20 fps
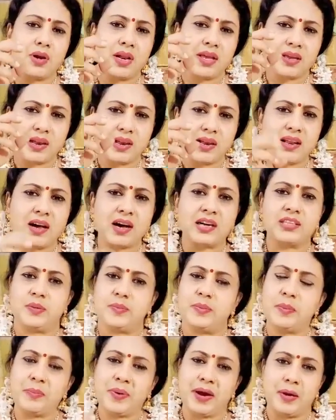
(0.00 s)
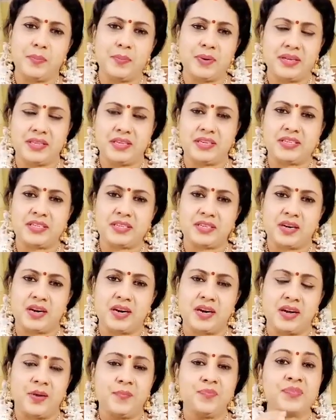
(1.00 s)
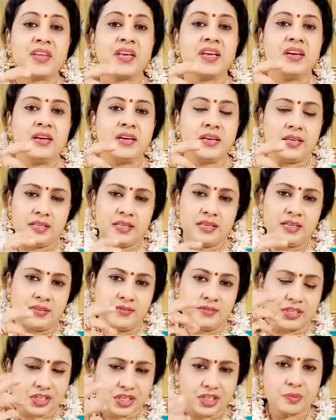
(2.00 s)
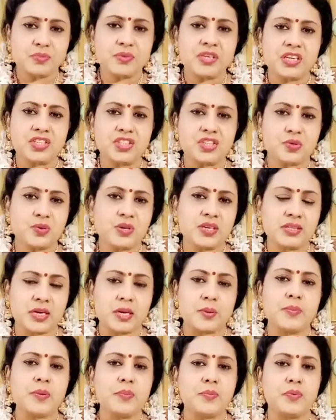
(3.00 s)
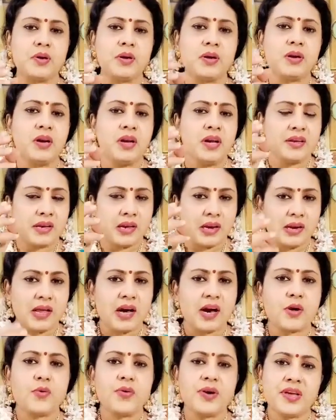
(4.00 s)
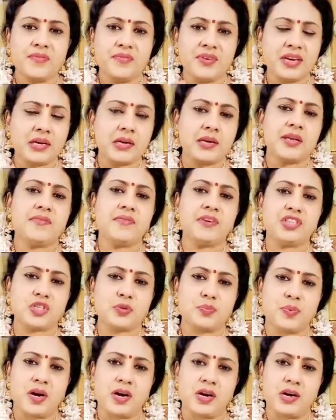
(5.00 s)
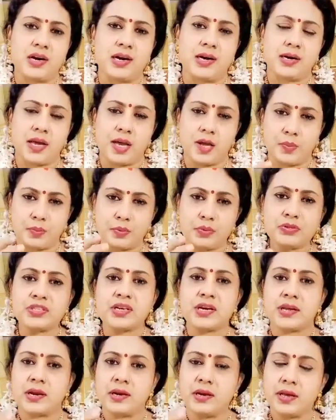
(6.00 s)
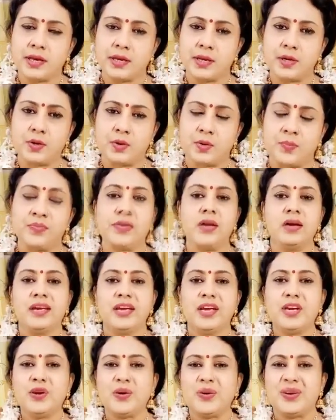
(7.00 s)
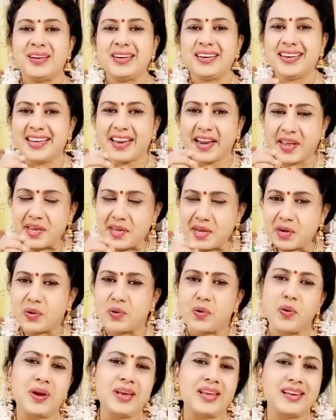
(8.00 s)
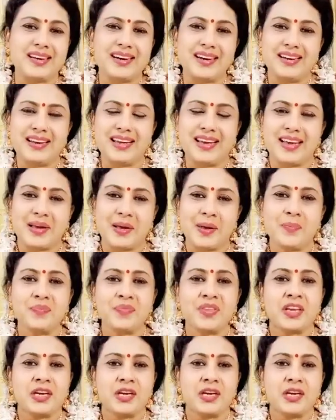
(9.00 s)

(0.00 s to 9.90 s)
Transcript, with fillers: புல்லை எல்லாத்துக்குமே பயன்படுத்திகிட்டு இருக்காங்க இது விஷயம் தெரிஞ்சவங்க தர்பை புல் எல்லாருடைய வீட்லேயும் வச்சுப்பாங்க கட்டாயம் பூஜை அறையில் இருக்கும் இன்னொன்று நிறைய கோயில்களில்